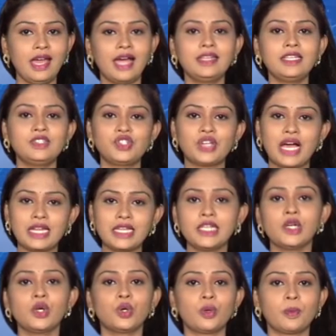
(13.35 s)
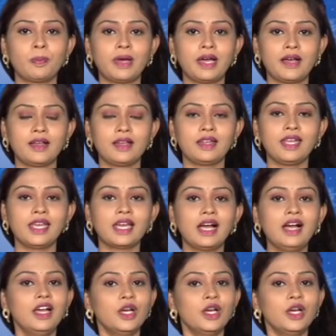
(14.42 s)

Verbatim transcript: అది ఛాతిలో నొప్ప లేక